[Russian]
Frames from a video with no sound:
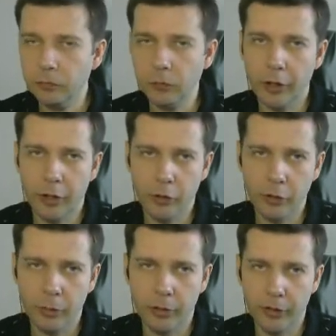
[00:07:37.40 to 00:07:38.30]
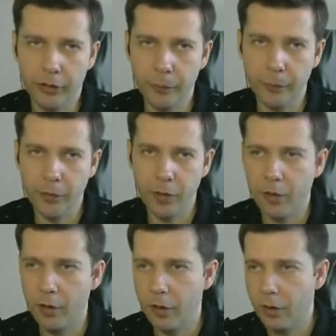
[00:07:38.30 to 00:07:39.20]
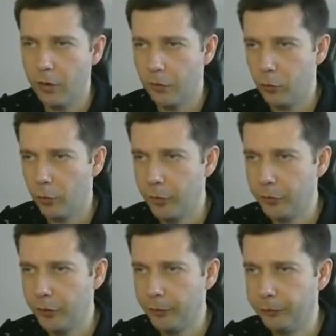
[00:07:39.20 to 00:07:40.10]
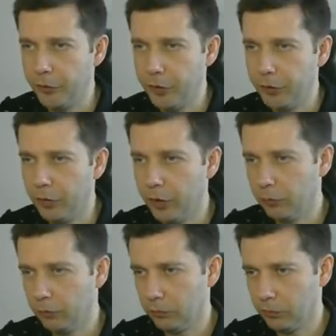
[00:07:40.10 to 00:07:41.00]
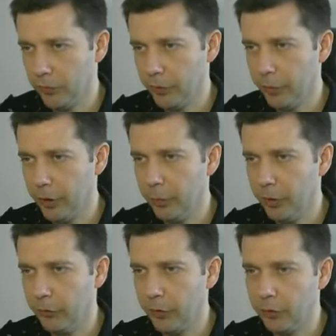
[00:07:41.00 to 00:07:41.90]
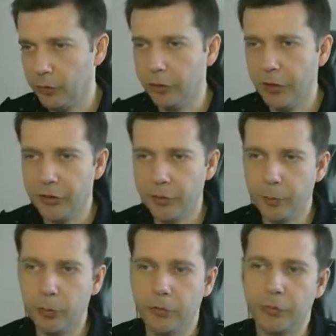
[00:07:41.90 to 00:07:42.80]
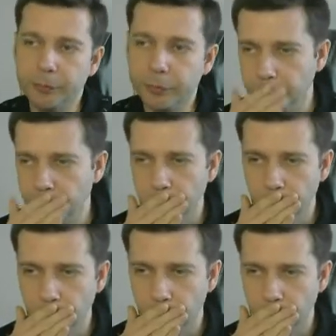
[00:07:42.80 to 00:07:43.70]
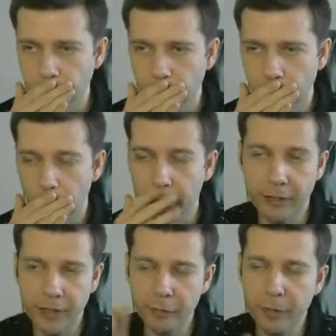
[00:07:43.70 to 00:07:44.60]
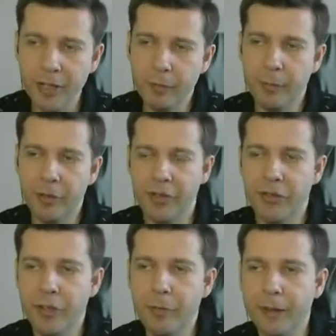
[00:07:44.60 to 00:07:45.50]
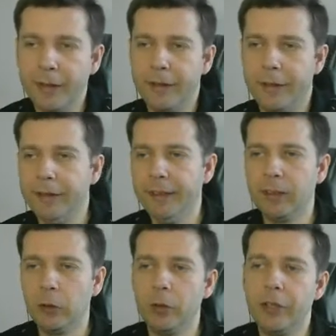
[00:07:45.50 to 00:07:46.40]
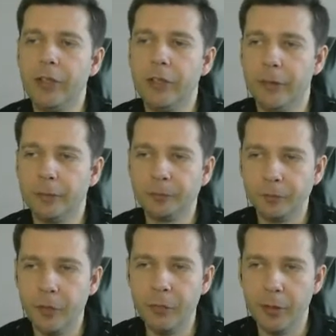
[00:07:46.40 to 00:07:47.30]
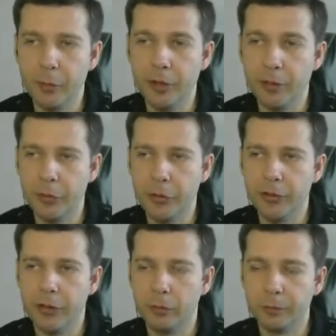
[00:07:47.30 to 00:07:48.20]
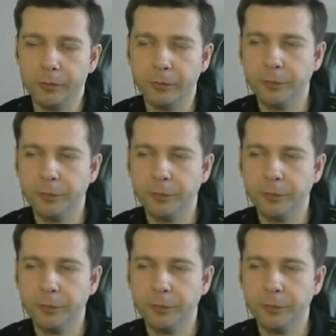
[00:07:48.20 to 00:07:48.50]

Хорошо, молодец. В общем-то, сигнал себя оправдал. 130 пунктов. Вот, хотя, в принципе, по системе а, нет такого ориентира. Именно по этому сигналу.